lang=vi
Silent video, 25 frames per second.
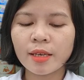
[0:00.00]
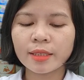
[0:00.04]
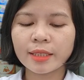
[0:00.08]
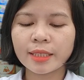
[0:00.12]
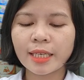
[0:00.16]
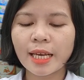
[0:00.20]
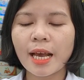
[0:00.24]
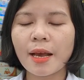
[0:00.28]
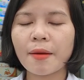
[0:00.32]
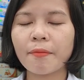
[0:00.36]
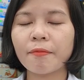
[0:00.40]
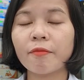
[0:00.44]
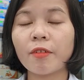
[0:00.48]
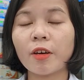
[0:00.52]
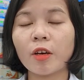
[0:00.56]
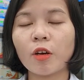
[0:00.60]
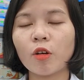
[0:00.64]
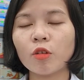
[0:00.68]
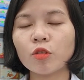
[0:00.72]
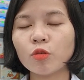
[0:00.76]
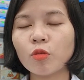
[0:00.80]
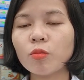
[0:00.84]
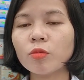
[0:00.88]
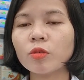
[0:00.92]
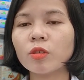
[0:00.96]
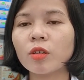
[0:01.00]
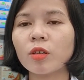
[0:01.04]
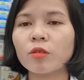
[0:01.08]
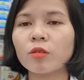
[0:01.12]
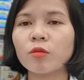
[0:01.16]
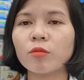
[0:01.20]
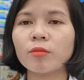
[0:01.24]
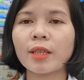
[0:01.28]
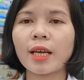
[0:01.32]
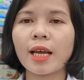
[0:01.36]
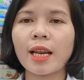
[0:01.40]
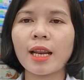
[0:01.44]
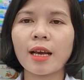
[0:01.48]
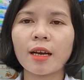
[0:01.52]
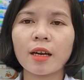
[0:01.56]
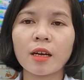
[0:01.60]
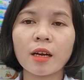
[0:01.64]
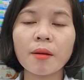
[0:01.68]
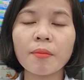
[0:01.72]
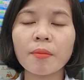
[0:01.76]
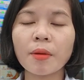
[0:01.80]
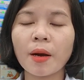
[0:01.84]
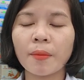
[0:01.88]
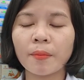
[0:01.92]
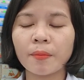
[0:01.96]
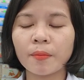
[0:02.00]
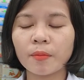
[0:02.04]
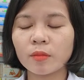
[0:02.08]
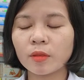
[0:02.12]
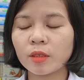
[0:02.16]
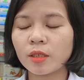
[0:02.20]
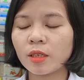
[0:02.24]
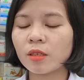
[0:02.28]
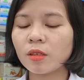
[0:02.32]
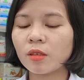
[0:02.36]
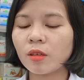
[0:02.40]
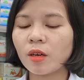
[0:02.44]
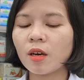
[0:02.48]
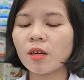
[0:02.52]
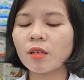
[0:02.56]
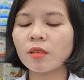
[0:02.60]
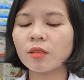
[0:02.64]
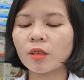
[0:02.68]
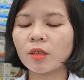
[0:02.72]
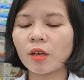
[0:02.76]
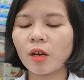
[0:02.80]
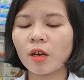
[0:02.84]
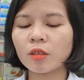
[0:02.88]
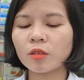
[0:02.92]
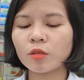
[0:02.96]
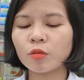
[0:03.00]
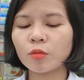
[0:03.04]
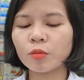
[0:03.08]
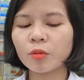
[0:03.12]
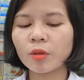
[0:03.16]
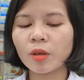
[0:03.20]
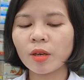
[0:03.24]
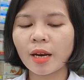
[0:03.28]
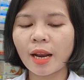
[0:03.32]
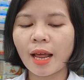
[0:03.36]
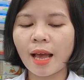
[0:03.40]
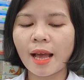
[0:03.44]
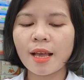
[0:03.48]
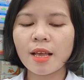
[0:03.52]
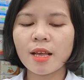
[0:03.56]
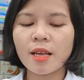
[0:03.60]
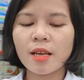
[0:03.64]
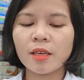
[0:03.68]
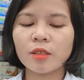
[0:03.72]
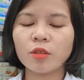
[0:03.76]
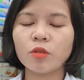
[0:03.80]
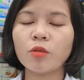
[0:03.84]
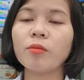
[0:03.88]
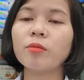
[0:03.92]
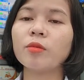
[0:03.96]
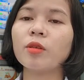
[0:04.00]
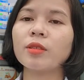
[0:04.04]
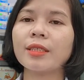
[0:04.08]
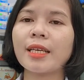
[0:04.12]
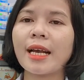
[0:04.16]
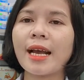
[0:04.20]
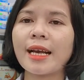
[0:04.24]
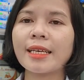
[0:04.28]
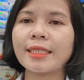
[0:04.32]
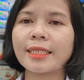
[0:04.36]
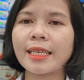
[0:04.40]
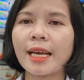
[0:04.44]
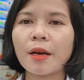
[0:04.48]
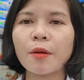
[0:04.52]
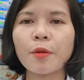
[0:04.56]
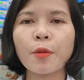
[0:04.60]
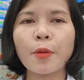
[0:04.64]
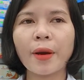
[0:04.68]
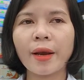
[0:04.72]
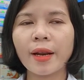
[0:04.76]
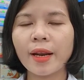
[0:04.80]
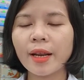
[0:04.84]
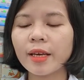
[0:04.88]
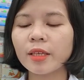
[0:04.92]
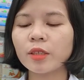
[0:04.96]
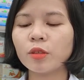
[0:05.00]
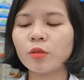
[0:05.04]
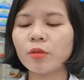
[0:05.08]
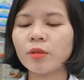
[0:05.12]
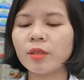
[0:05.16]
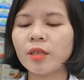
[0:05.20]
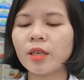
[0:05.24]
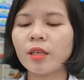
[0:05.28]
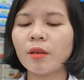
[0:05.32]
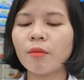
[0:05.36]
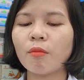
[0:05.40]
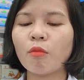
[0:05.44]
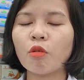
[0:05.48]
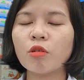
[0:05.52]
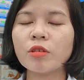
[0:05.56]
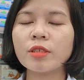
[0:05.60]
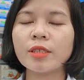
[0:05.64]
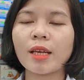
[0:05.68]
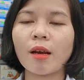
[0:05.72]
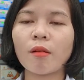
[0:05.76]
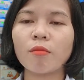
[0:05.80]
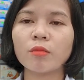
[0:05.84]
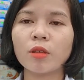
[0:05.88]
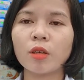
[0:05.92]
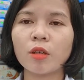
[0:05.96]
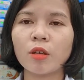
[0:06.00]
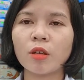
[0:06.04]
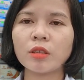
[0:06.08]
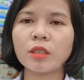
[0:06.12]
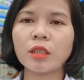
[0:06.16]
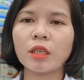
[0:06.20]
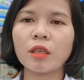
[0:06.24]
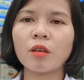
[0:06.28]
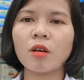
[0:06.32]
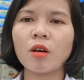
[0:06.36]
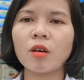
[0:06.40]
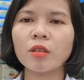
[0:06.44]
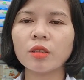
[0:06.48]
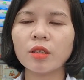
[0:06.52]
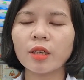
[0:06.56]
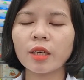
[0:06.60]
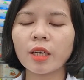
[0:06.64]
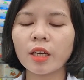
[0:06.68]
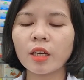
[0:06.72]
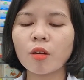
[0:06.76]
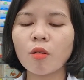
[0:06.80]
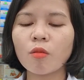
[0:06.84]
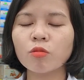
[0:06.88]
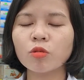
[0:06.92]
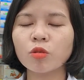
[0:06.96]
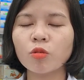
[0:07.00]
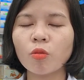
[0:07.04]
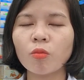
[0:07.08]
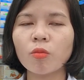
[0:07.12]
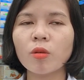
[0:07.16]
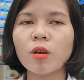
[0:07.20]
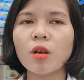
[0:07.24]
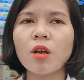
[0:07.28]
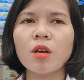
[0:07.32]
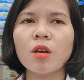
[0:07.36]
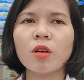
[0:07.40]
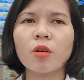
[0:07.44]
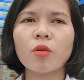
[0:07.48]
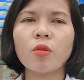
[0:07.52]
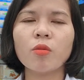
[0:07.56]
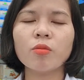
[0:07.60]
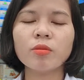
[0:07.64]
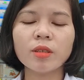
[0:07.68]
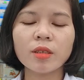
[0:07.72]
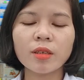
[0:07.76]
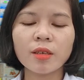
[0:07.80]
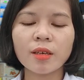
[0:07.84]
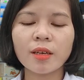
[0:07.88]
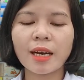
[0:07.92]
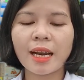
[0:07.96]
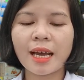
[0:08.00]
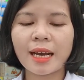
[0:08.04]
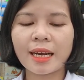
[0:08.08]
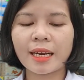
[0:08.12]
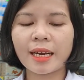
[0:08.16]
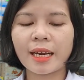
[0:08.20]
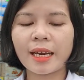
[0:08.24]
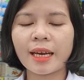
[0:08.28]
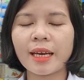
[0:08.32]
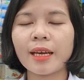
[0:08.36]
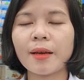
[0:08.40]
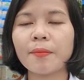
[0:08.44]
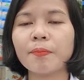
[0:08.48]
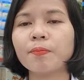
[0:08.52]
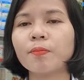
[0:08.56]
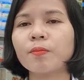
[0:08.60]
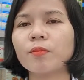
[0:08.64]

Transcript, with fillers: sạm và nó giúp cho chúng ta là cấp ẩm dinh dưỡng đó cũng như là giúp cho da sáng khỏe lên tuy nhiên thì mỗi dòng thì nó sẽ có những cái công dụng cũng như là cái um,